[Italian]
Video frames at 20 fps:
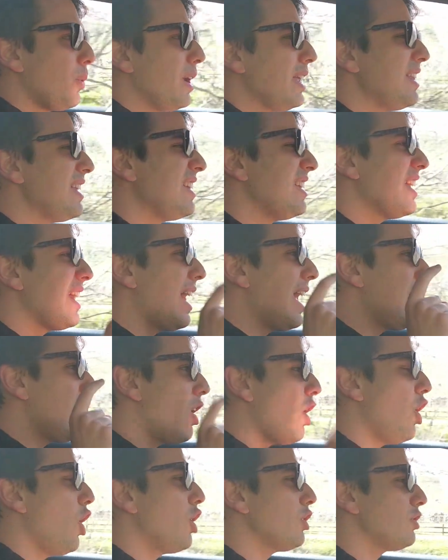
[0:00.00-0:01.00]
Quindi direi
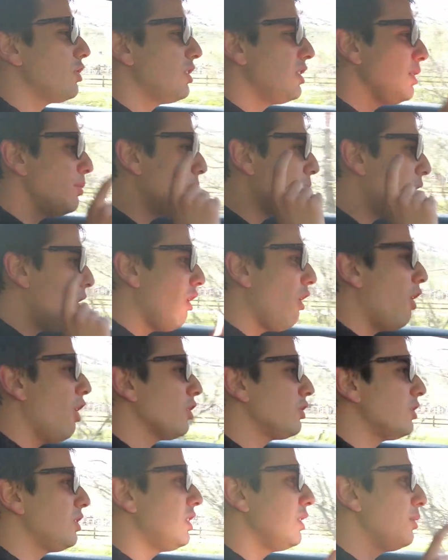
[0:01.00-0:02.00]
ottimo,
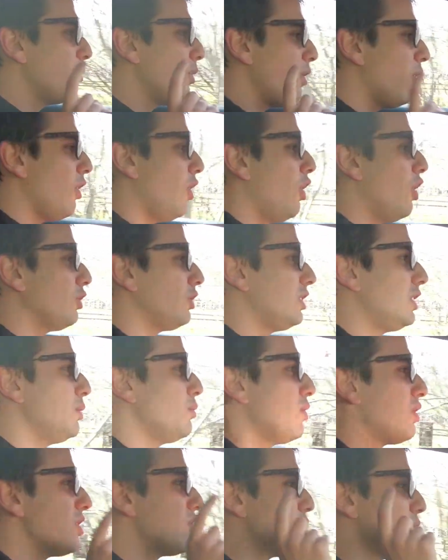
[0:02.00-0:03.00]
ottimo,
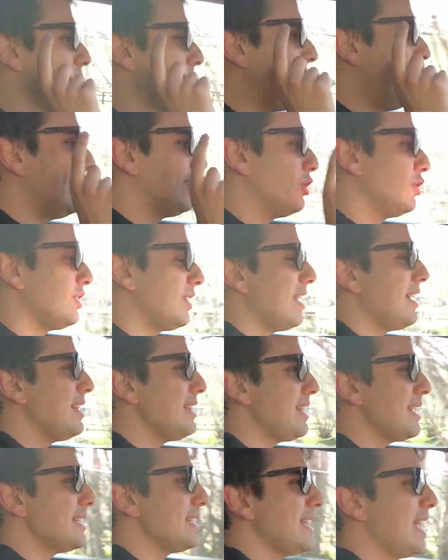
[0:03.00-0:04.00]
ottimo risultato.
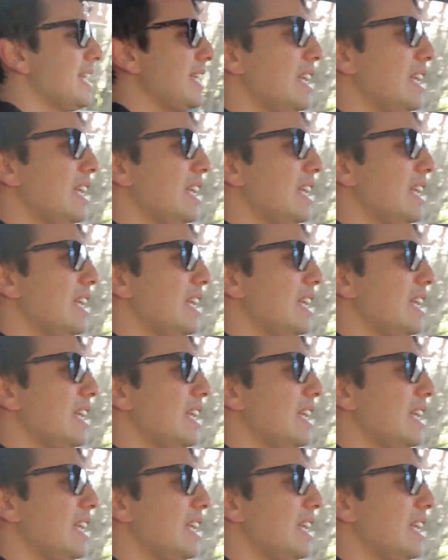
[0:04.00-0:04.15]
36